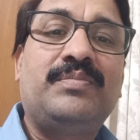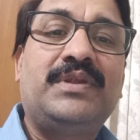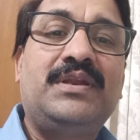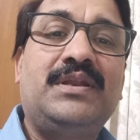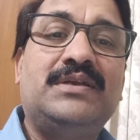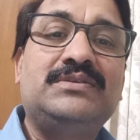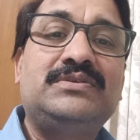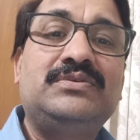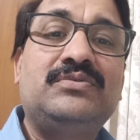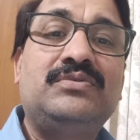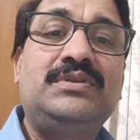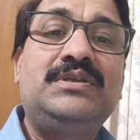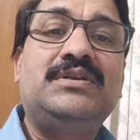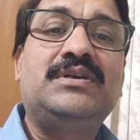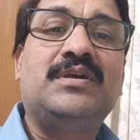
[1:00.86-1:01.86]
अपना इलाज
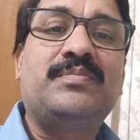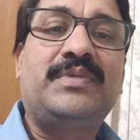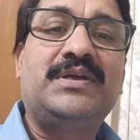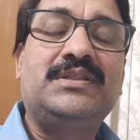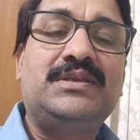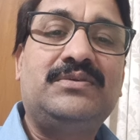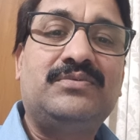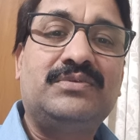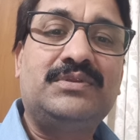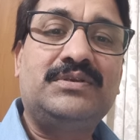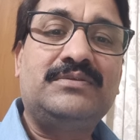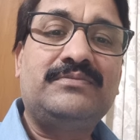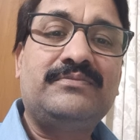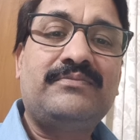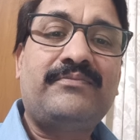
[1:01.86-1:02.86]
क्यों नहीं कर पाते खुद
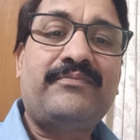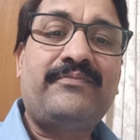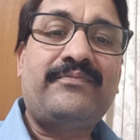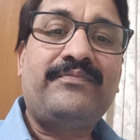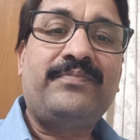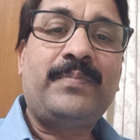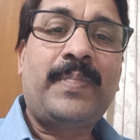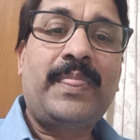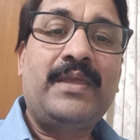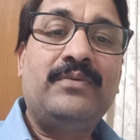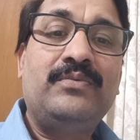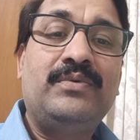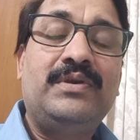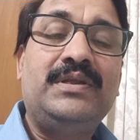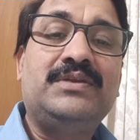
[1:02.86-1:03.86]

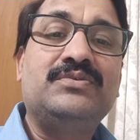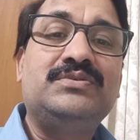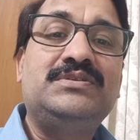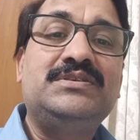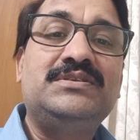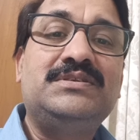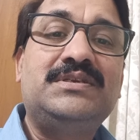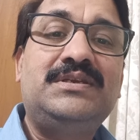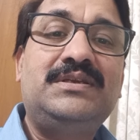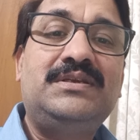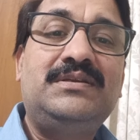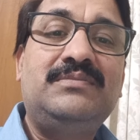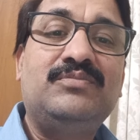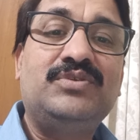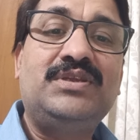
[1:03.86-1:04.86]
उन्होंने कुछ
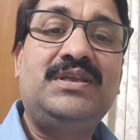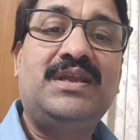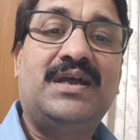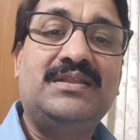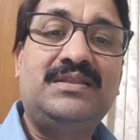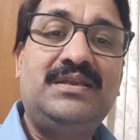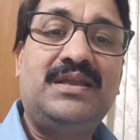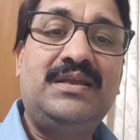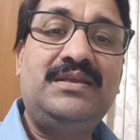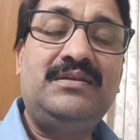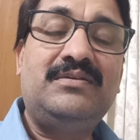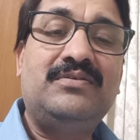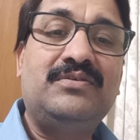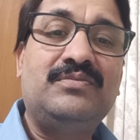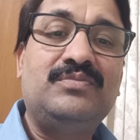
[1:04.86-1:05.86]
चीज़ें मुझे याद दिलाई
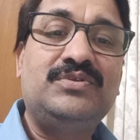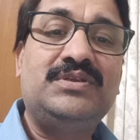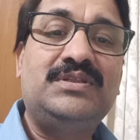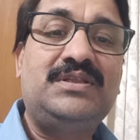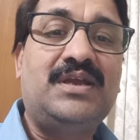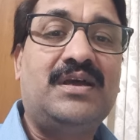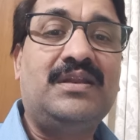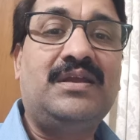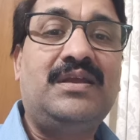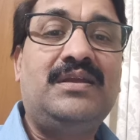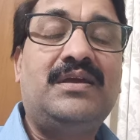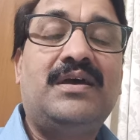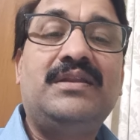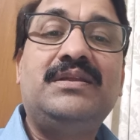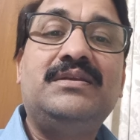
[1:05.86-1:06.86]
और मुझे ध्यान आया
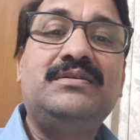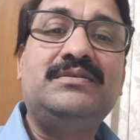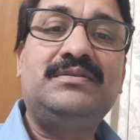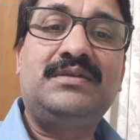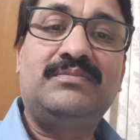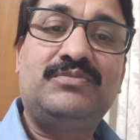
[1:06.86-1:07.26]
यार ये